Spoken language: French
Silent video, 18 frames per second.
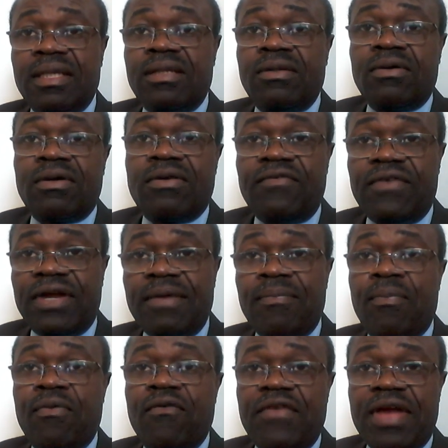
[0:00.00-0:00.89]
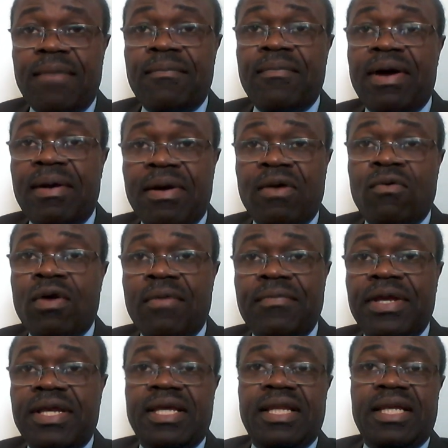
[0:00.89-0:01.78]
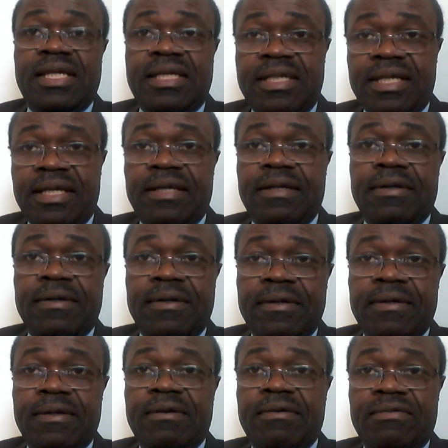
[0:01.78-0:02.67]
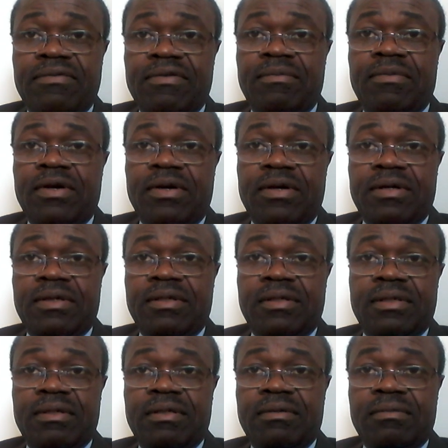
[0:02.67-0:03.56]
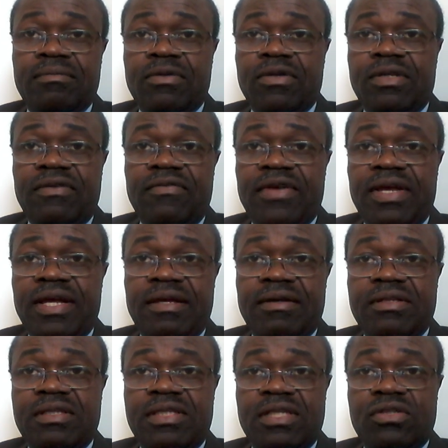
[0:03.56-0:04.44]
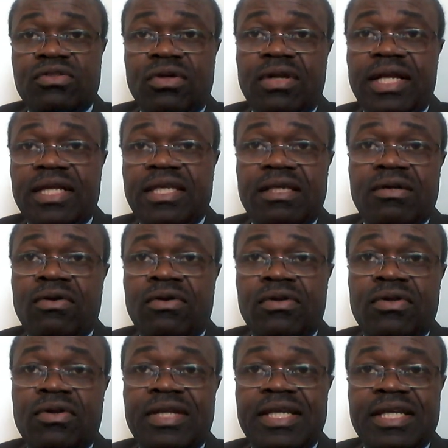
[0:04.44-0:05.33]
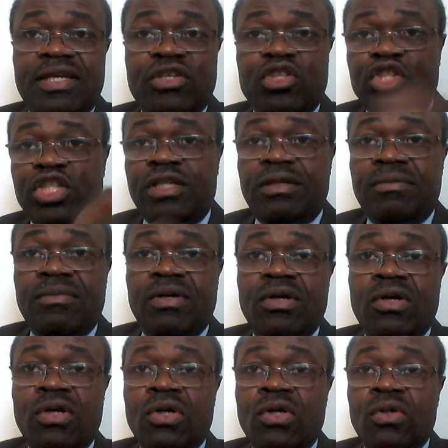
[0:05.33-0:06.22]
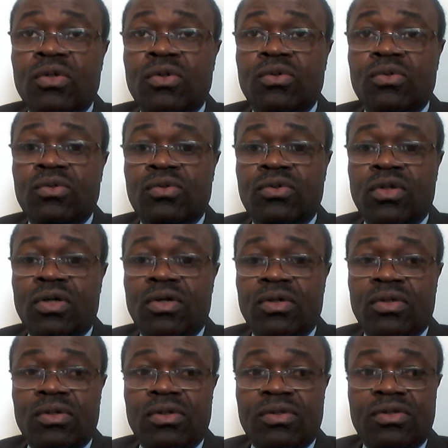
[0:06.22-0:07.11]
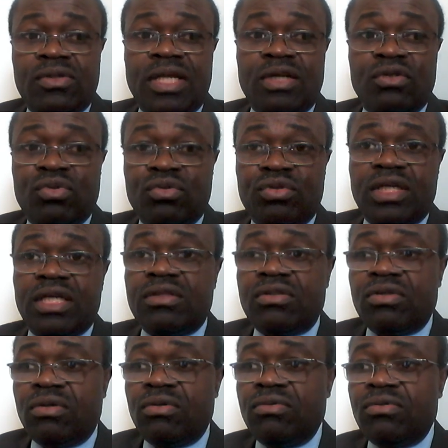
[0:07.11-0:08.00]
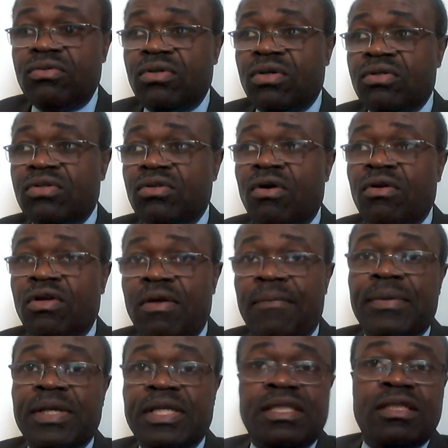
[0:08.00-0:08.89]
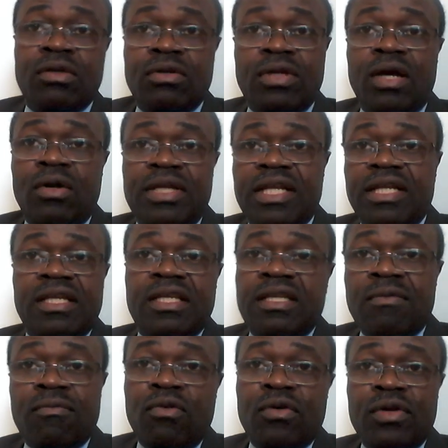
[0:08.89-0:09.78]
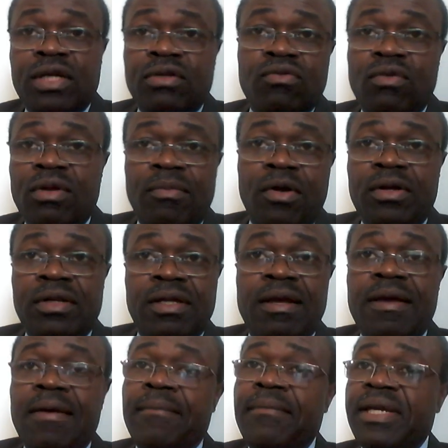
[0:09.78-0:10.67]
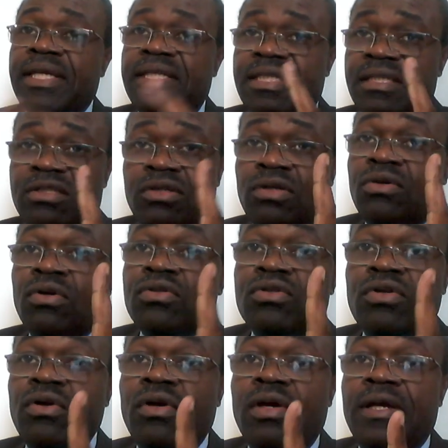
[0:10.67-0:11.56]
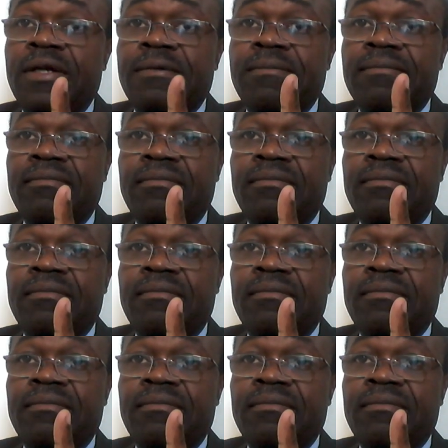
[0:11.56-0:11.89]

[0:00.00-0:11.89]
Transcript: donc il fallait prouver à Marangwabi qu'il était euh, vraiment motivé. Hein. Ces gens-là qui rentrent dans les régimes ou dans une association ou dans une entreprise, ils sont là en train de déblonner tout le monde, mais ce sont dangereux. Hein.